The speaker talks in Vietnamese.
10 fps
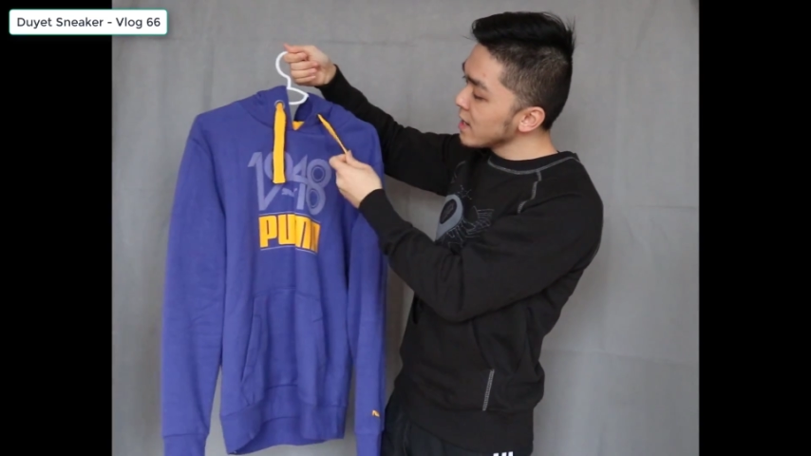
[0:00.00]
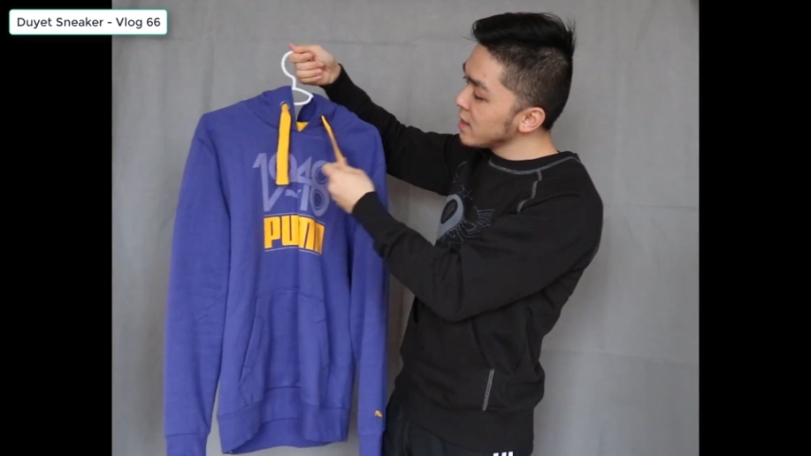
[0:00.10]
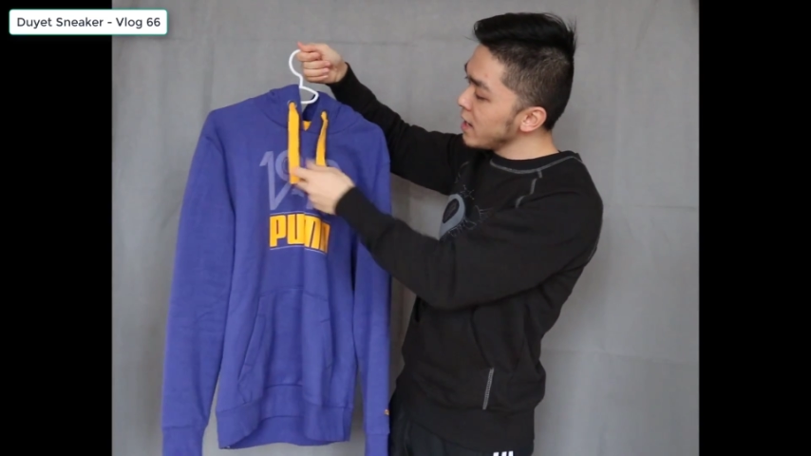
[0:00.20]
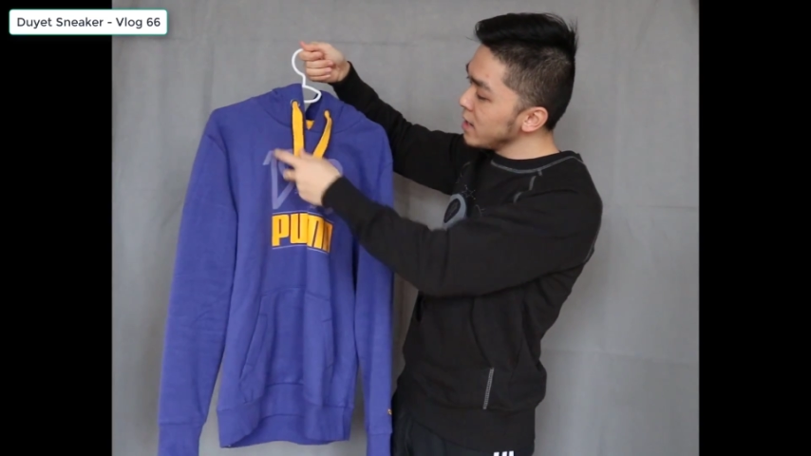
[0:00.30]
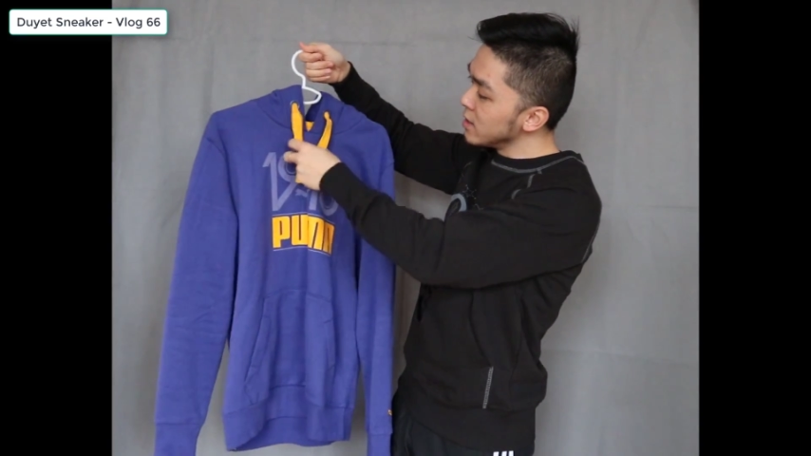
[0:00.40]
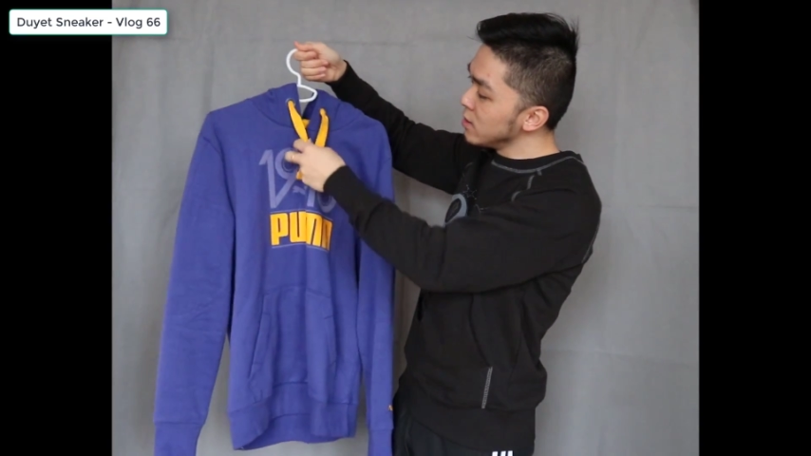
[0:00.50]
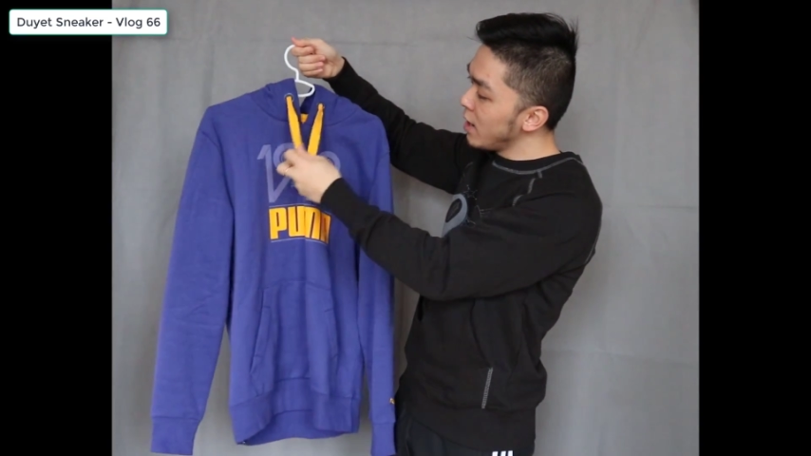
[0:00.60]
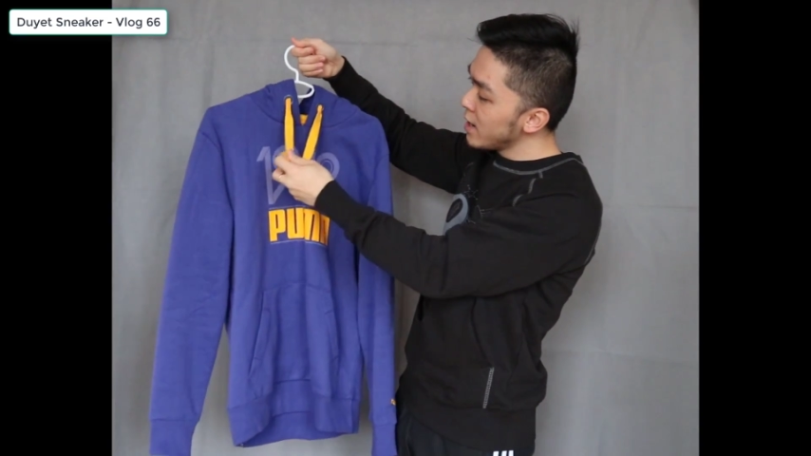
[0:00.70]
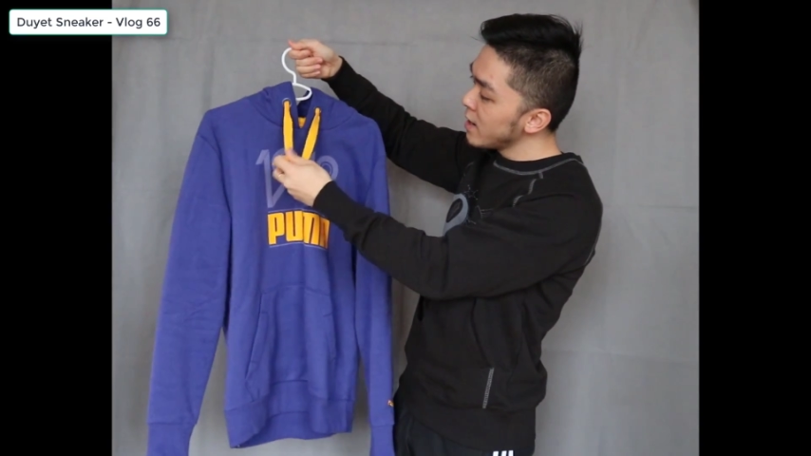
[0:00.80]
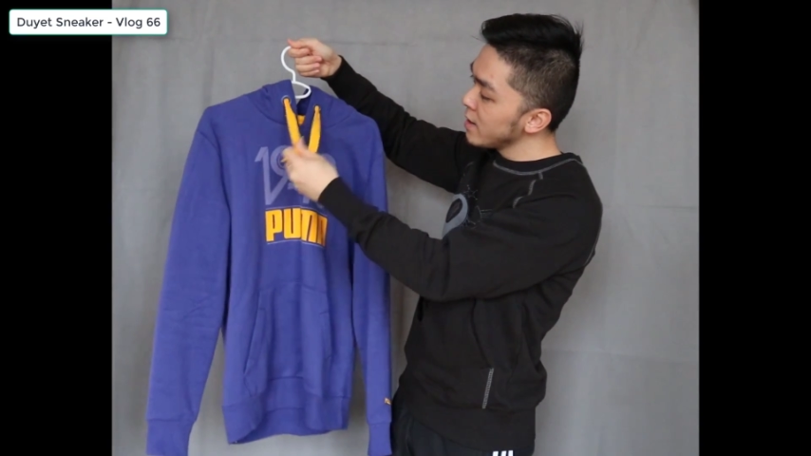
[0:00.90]
cái dây ở
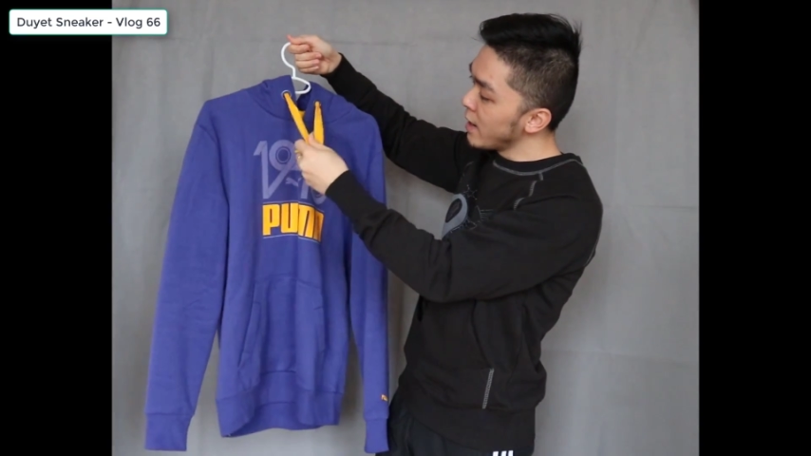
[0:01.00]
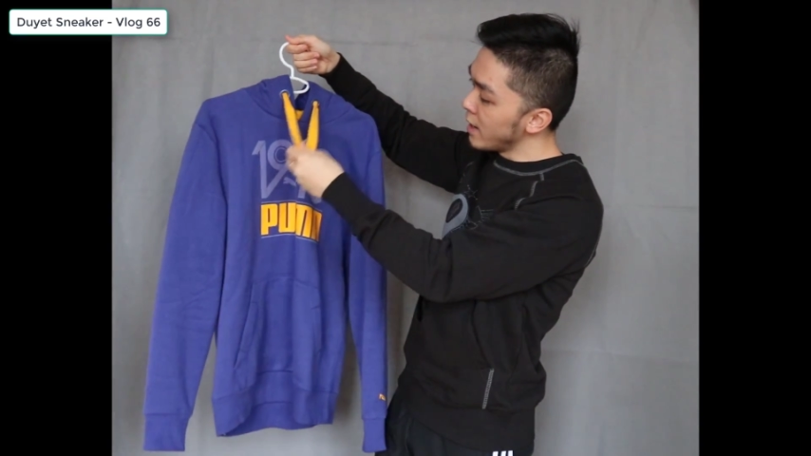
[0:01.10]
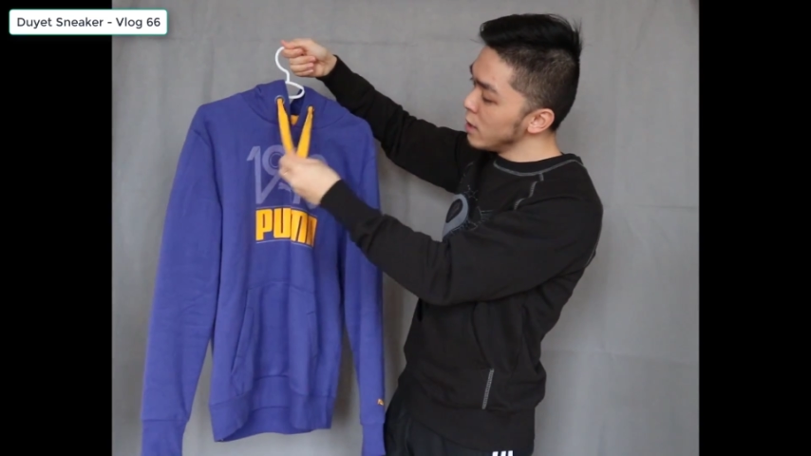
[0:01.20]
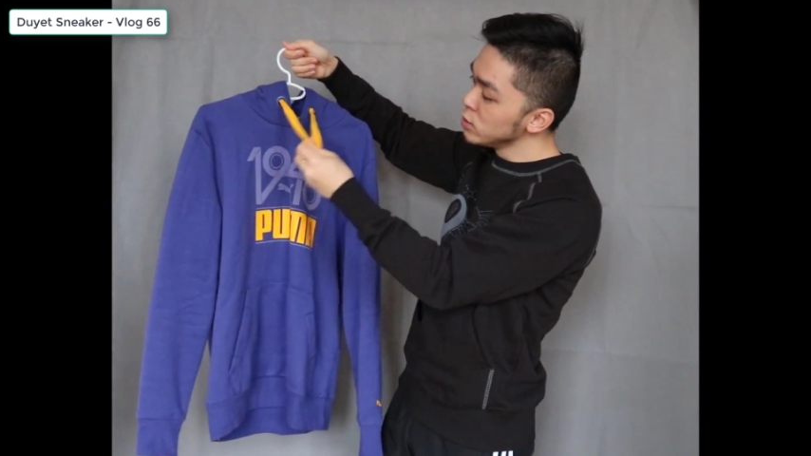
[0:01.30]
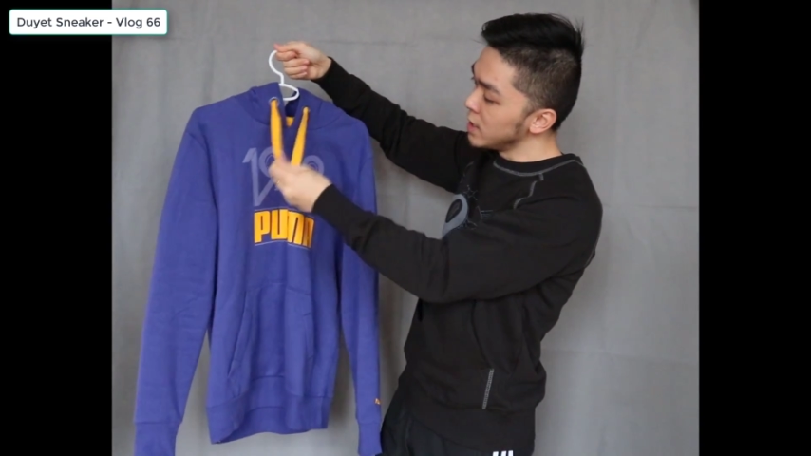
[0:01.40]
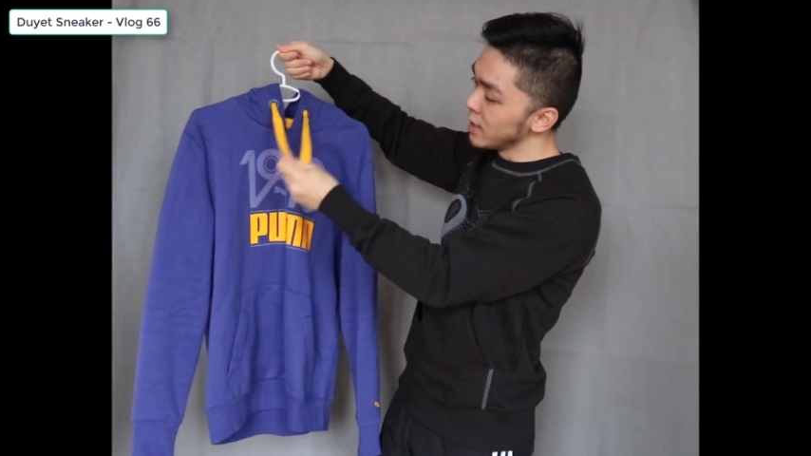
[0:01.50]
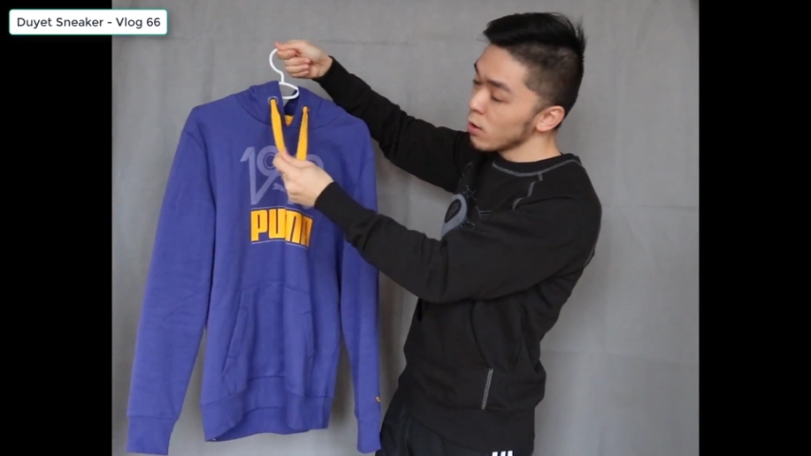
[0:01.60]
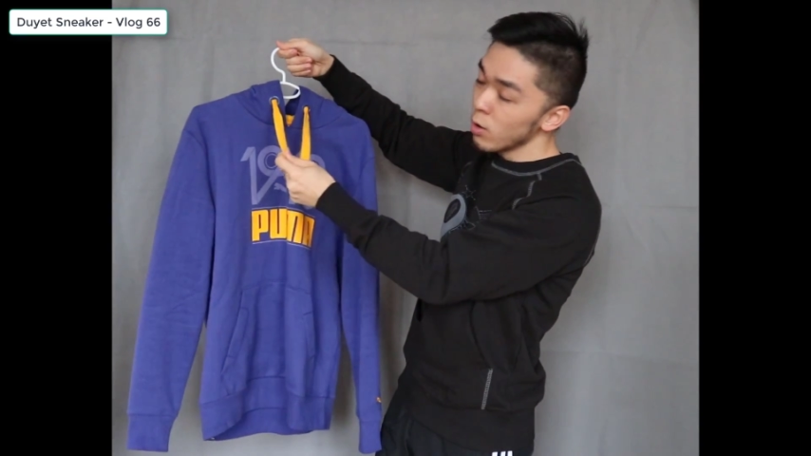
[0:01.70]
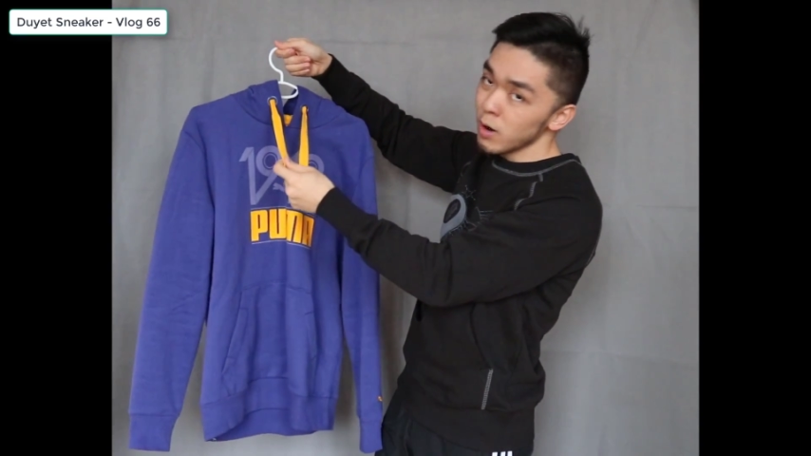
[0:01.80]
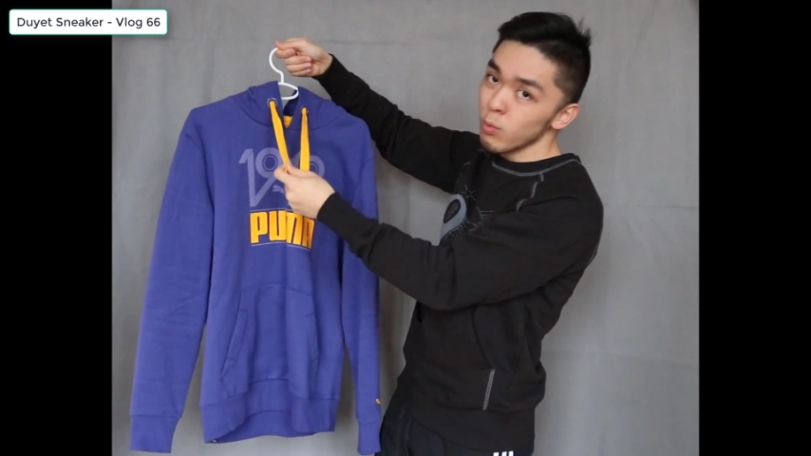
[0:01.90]
dưới này để điều chỉnh cái
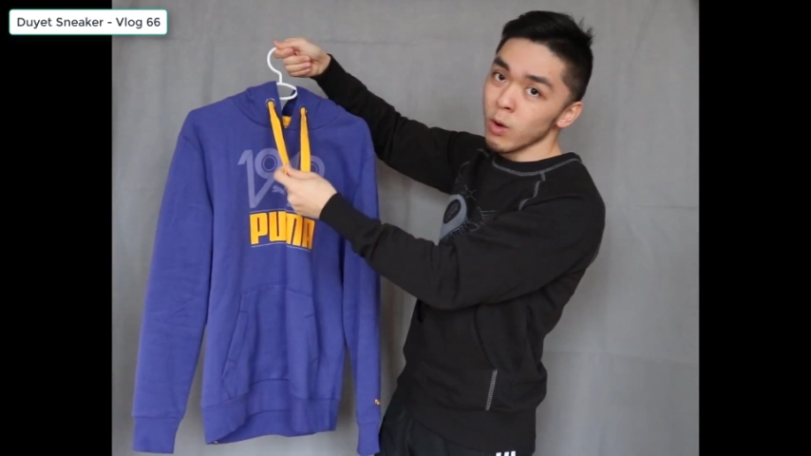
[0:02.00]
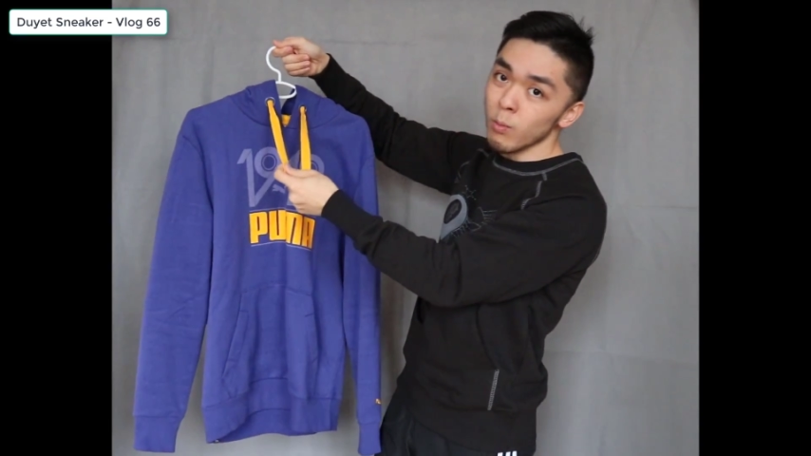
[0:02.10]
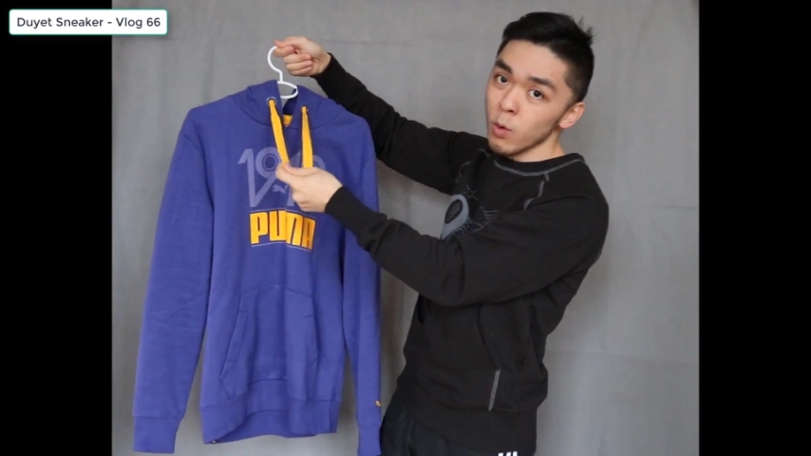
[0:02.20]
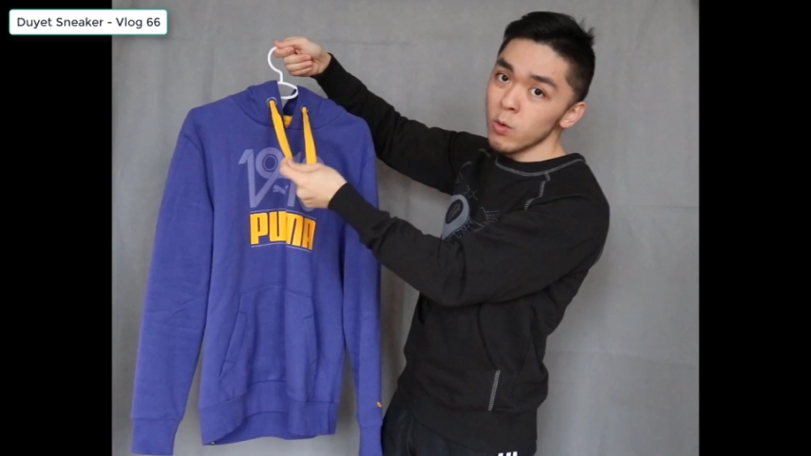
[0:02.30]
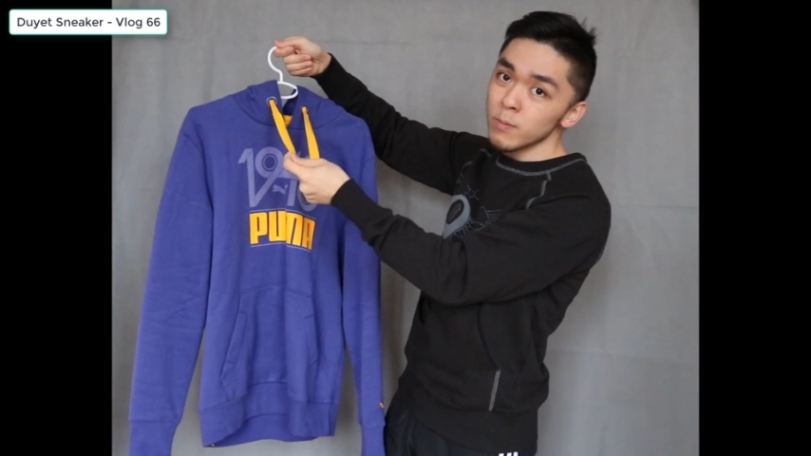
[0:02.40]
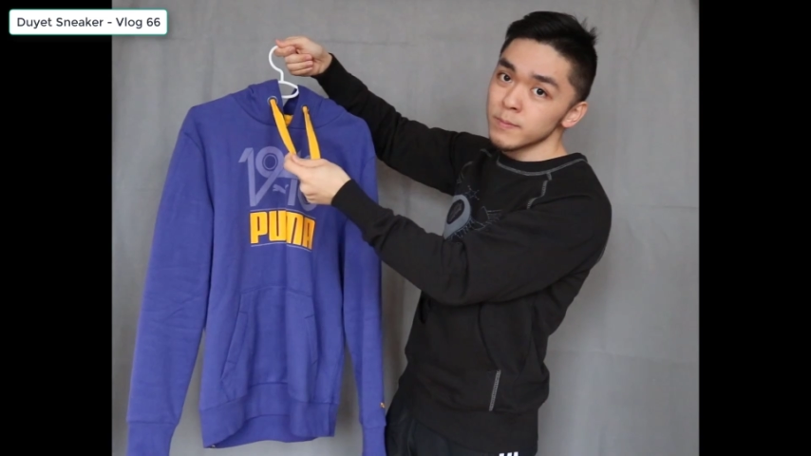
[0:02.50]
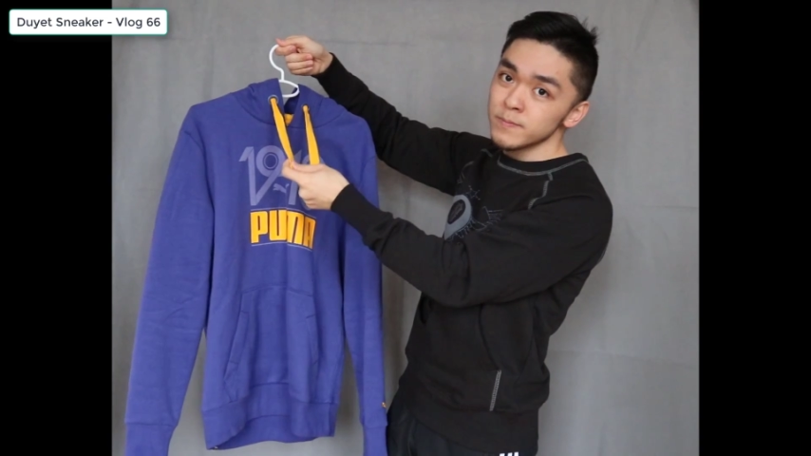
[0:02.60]
độ rộng của mũ